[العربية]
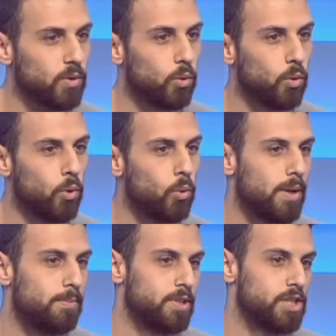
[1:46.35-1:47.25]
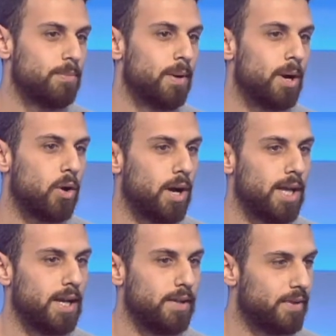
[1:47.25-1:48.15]
وهو بجيبها معه
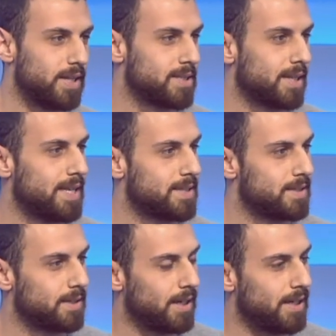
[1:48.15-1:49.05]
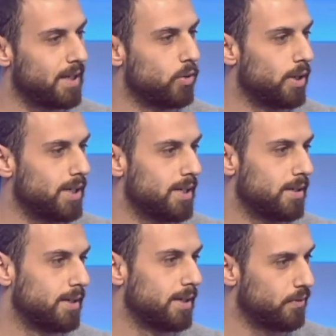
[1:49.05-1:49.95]
على ايفنتس از هي انه هي